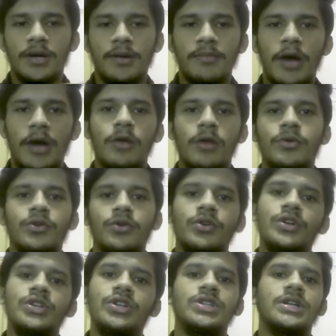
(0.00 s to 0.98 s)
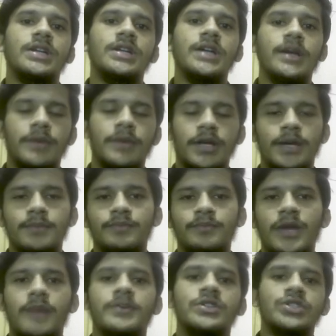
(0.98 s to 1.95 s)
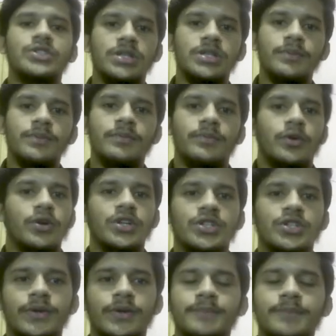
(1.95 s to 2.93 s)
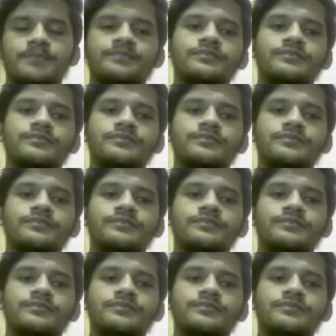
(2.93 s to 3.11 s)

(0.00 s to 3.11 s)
ভালো মনে হয় সেটাই আপনি আমাদের সাথে প্রকাশ করেন